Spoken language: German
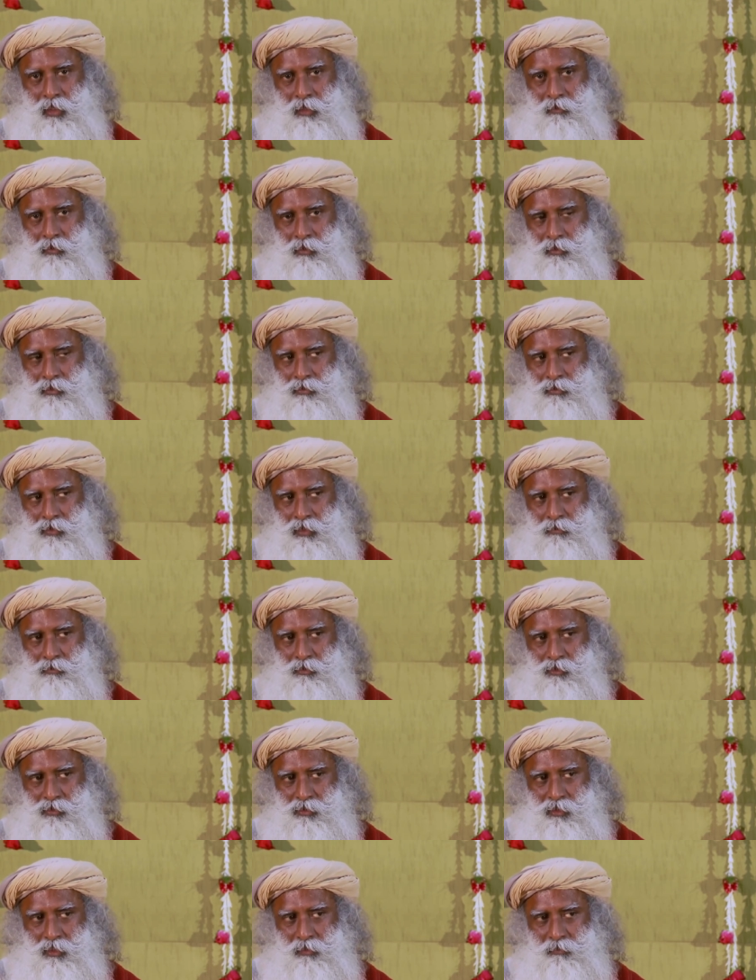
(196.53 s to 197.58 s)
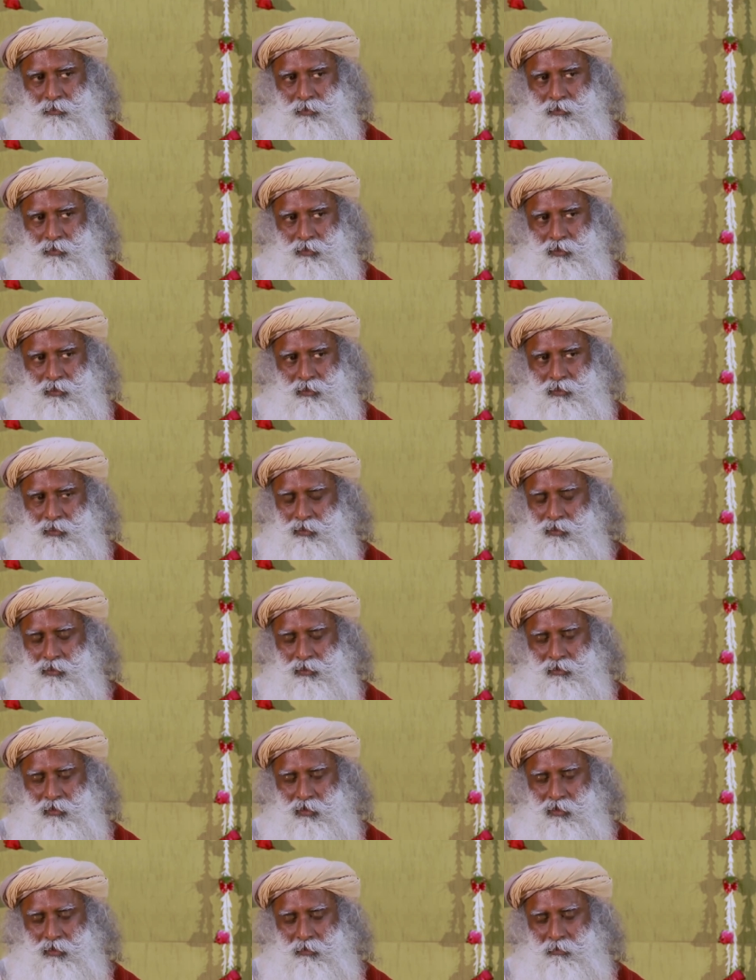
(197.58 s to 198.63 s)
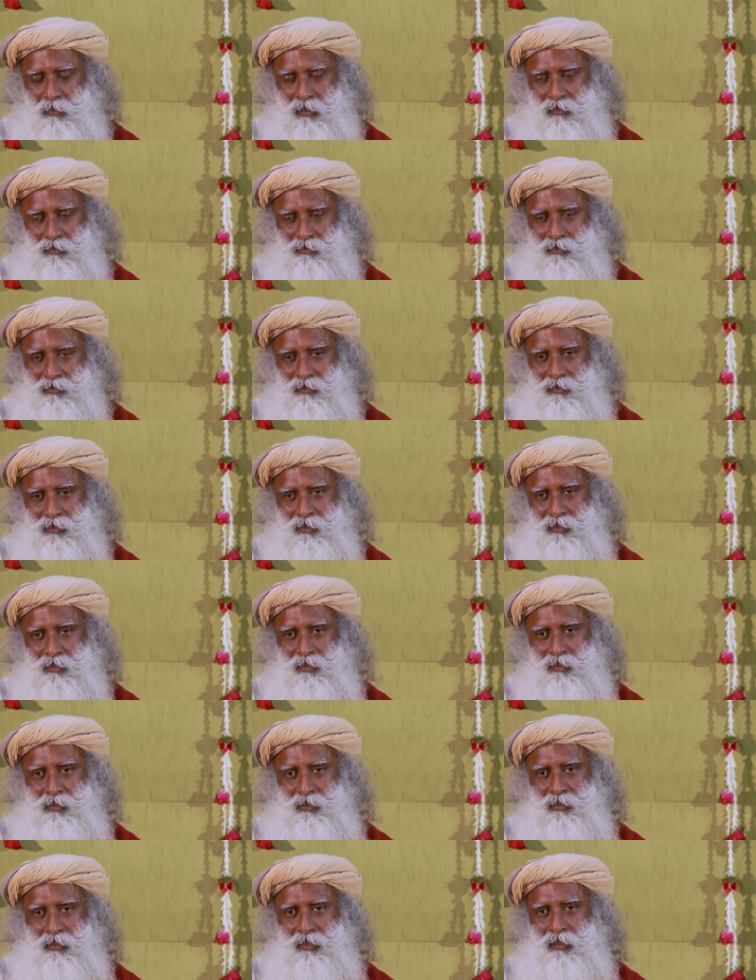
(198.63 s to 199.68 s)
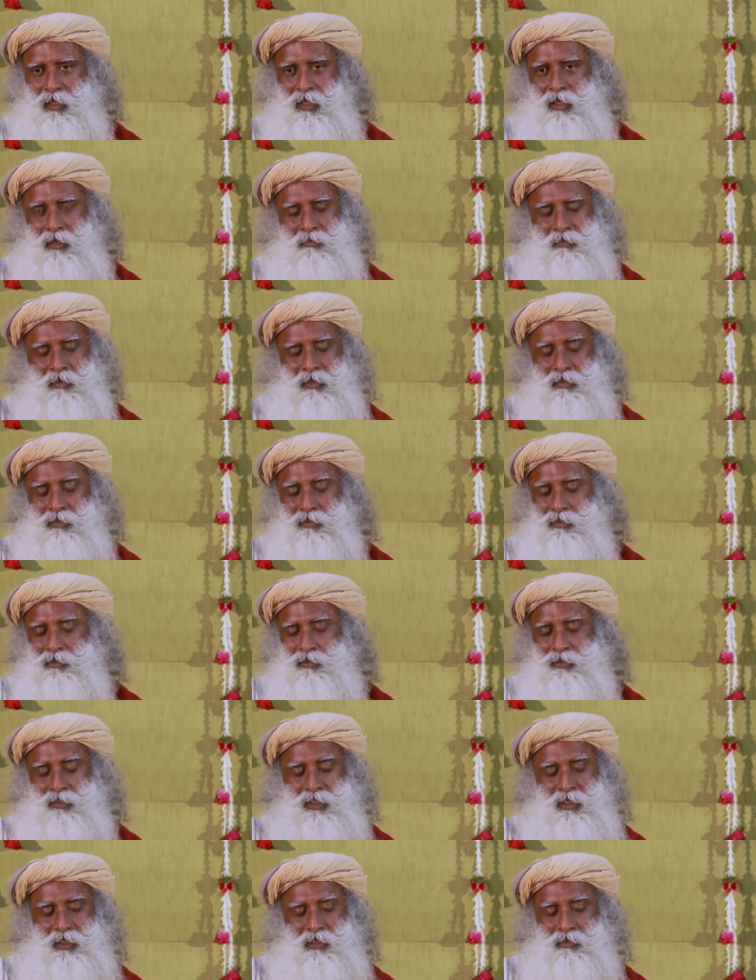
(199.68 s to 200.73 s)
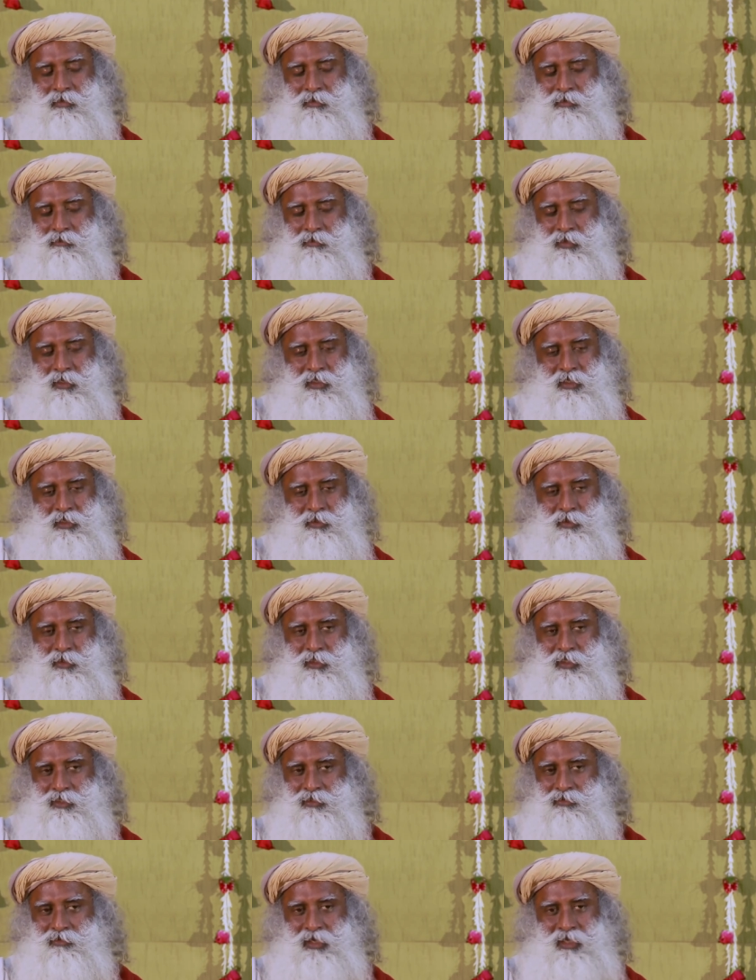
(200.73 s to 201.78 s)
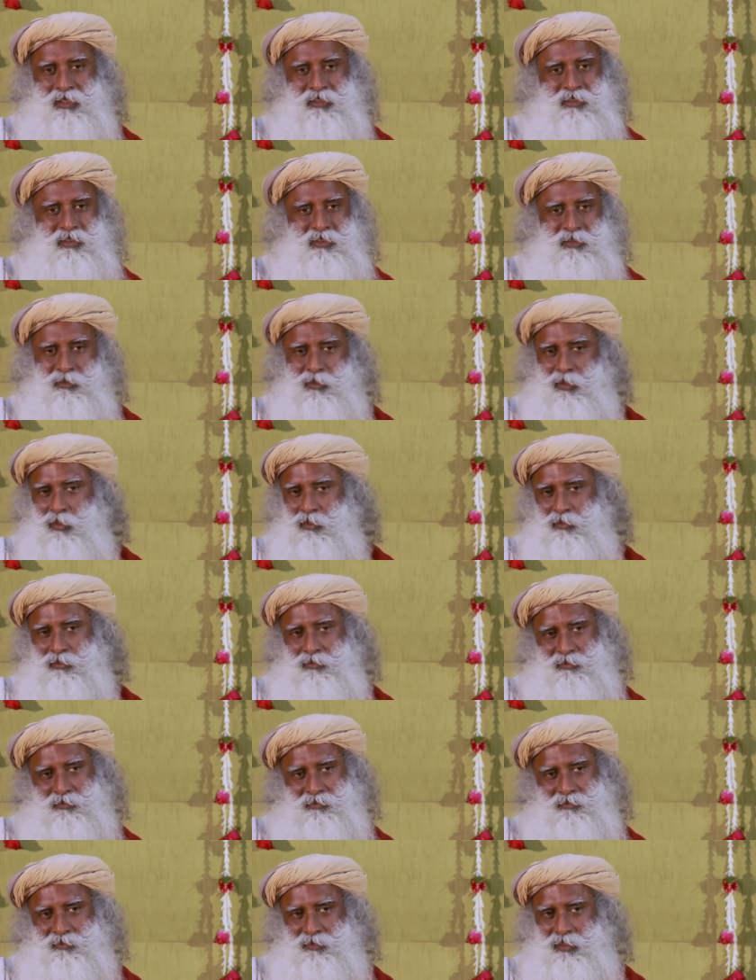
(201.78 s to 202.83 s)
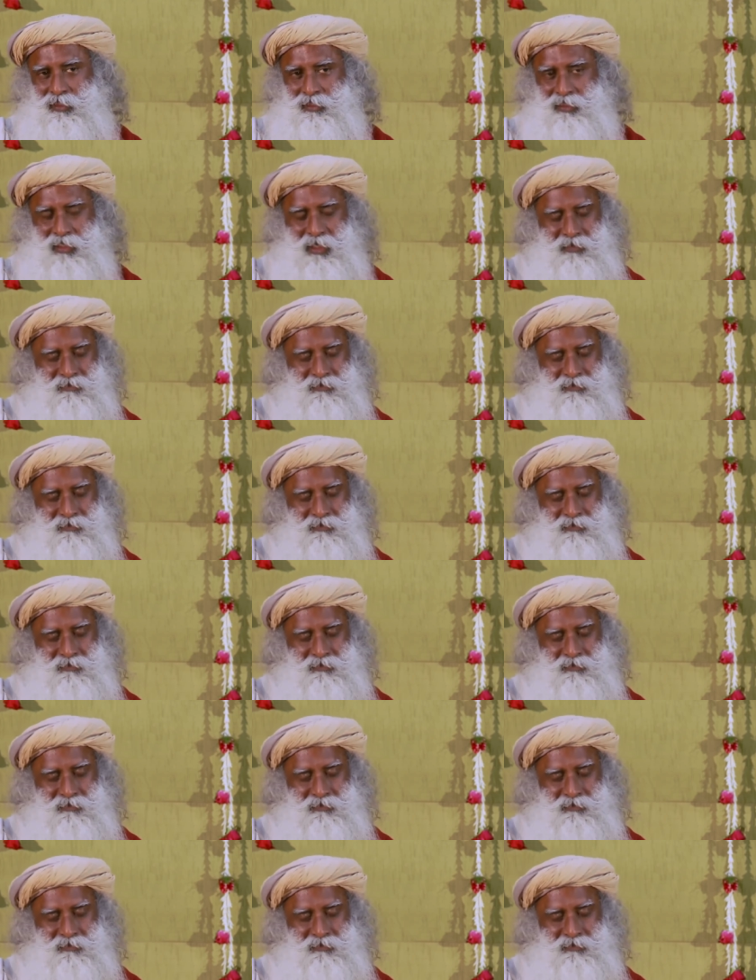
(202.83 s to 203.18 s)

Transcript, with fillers: Ich möchte, dass du damit klarkommst. Es geht nicht um, ich sage nicht, was sie tun, ist richtig oder falsch.